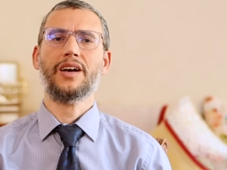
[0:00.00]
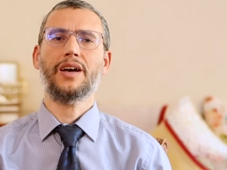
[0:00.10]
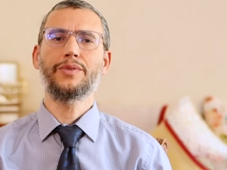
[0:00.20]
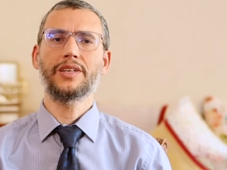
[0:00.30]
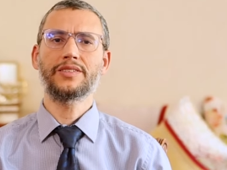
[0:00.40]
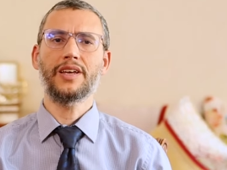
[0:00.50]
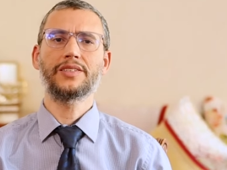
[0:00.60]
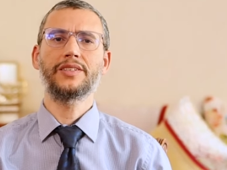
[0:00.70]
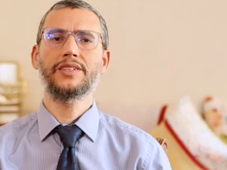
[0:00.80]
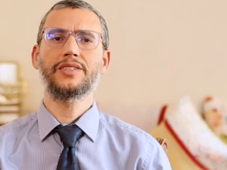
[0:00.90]
قبل
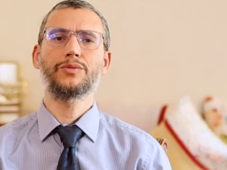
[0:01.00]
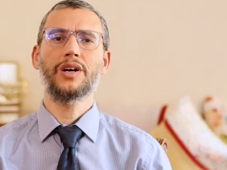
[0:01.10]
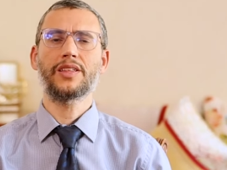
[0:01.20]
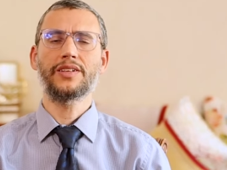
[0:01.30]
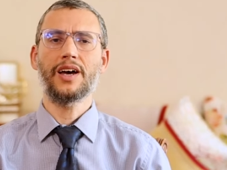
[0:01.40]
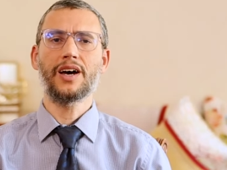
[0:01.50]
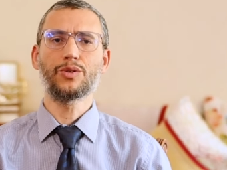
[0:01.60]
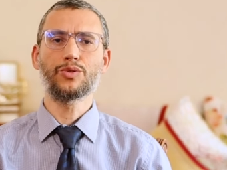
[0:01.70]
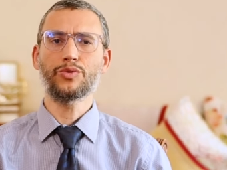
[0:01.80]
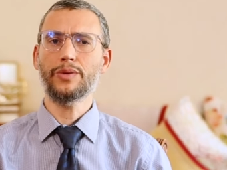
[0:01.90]
التأسيس
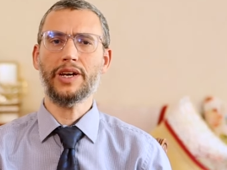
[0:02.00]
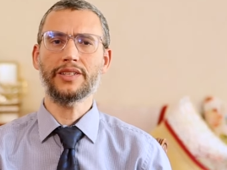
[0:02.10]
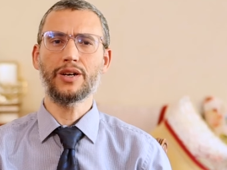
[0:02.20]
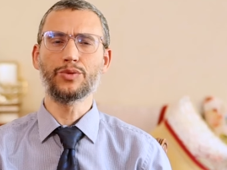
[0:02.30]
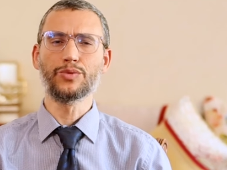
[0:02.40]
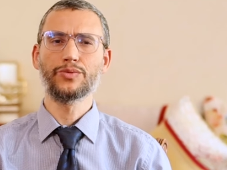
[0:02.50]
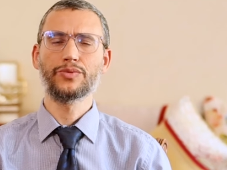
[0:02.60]
وأثناءه وبعده